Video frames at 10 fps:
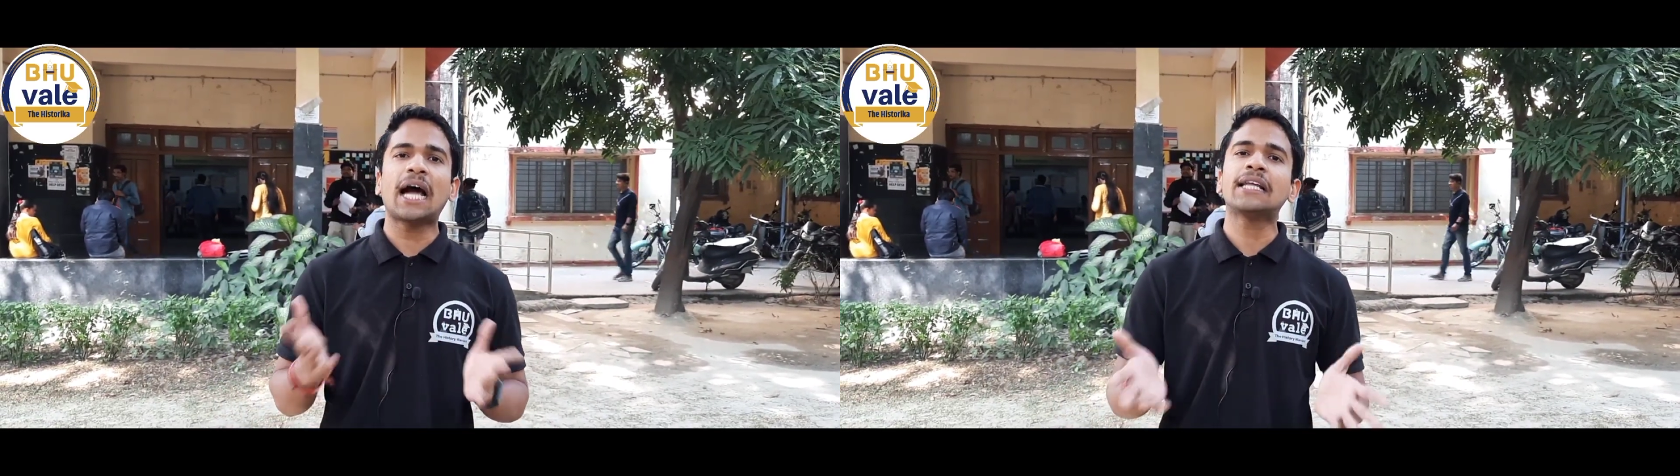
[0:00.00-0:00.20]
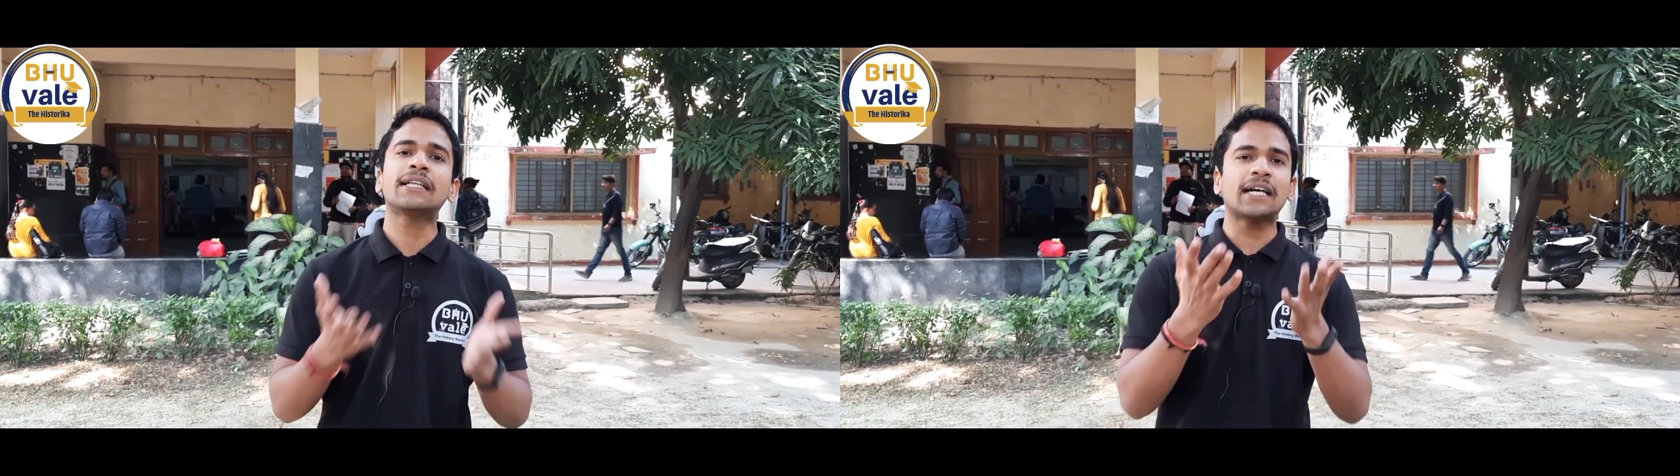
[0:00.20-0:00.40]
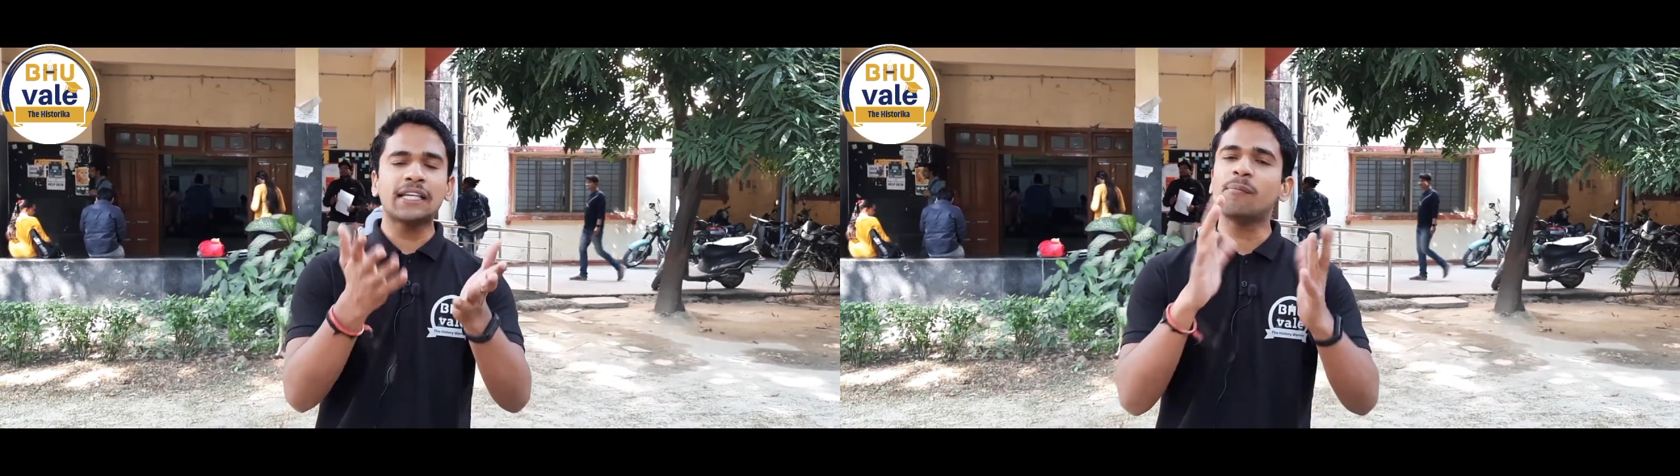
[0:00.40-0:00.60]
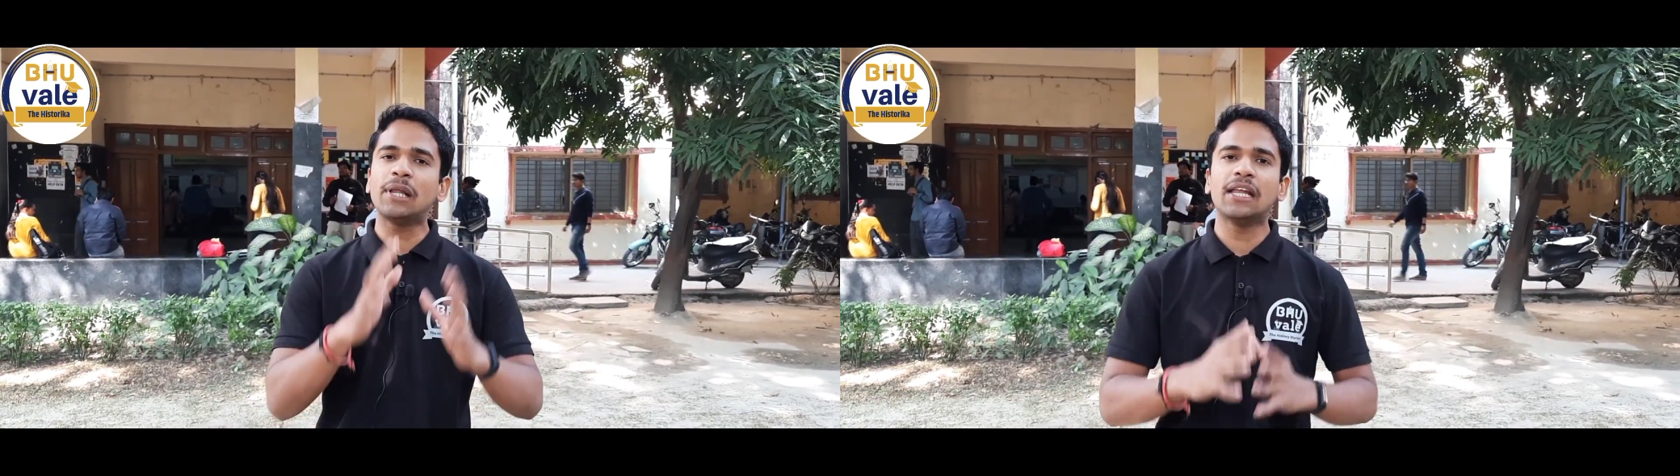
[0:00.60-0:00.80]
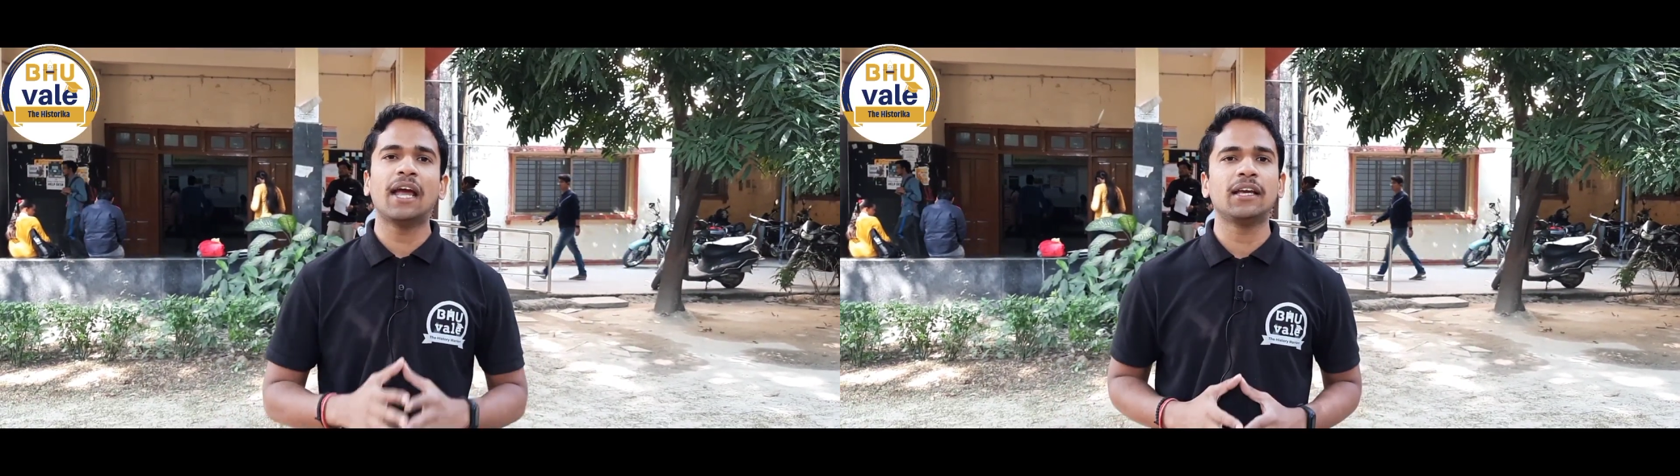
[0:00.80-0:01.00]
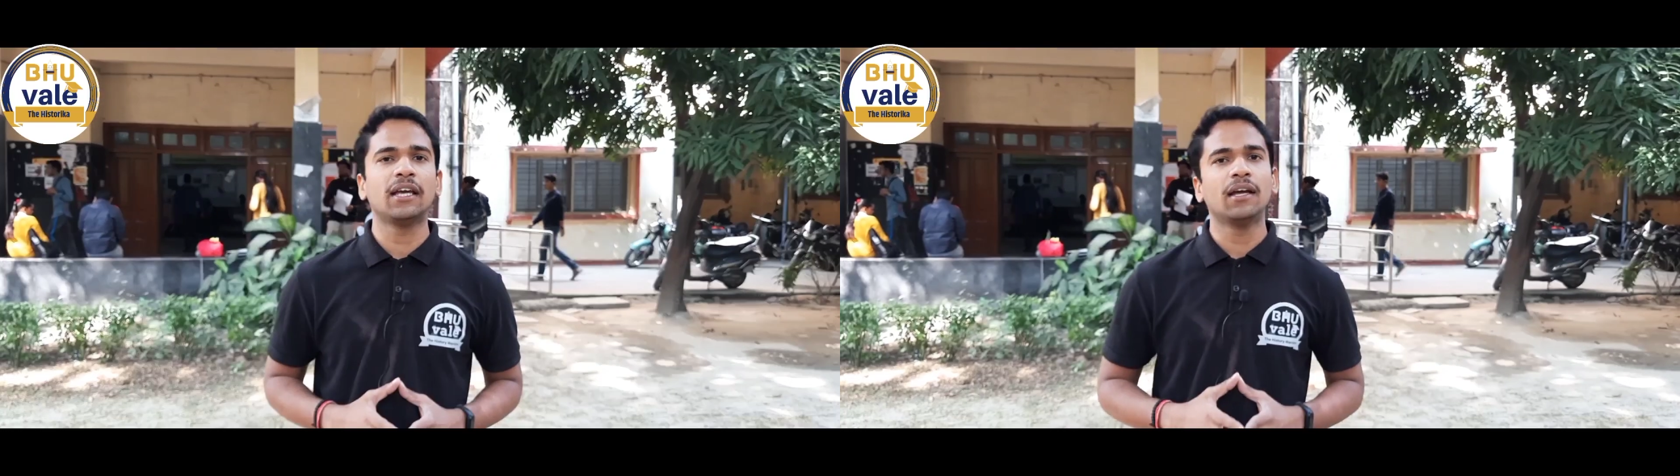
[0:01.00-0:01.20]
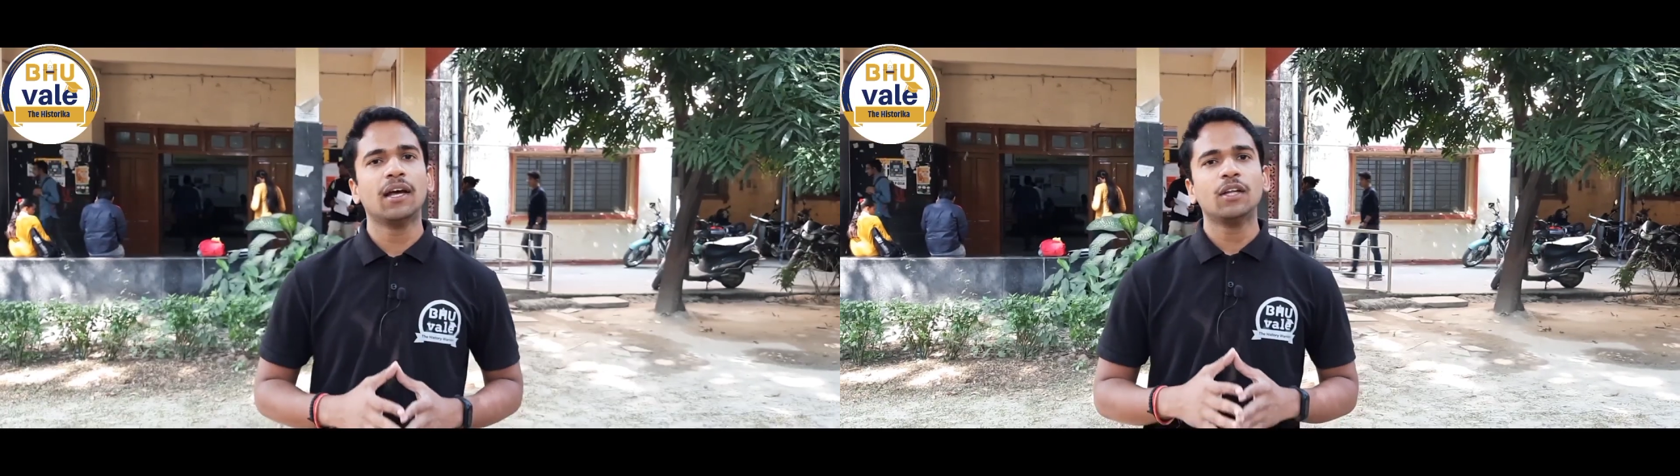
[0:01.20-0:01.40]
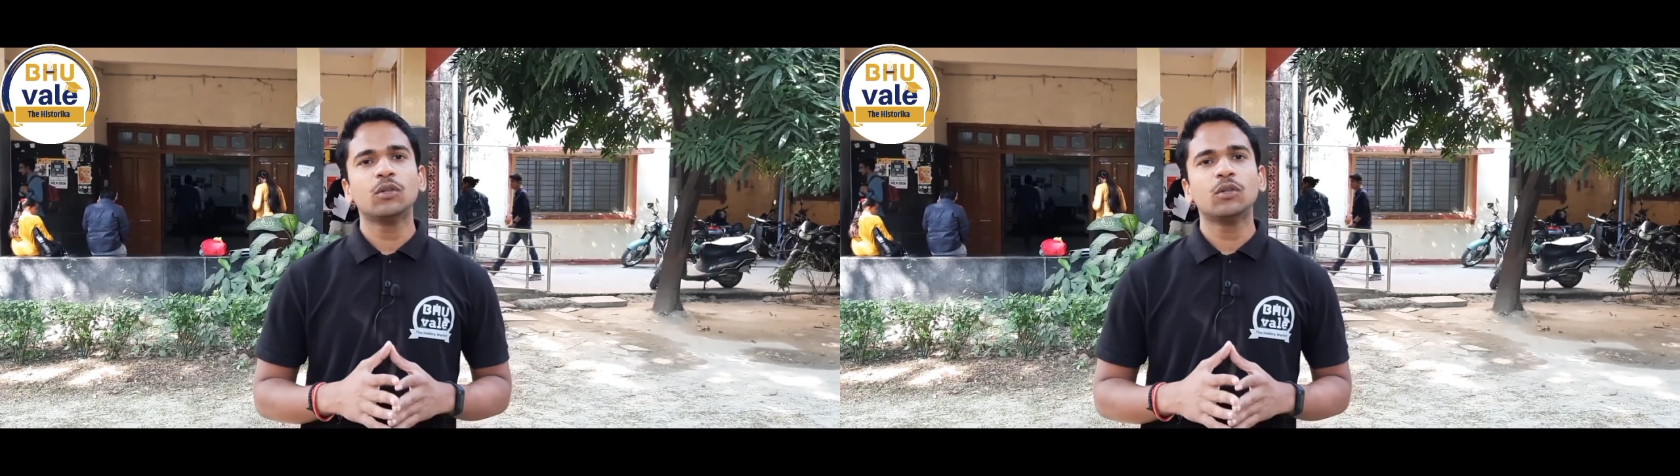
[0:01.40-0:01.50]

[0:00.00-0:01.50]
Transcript: ताज़ा ताज़ा मिल जाएंगी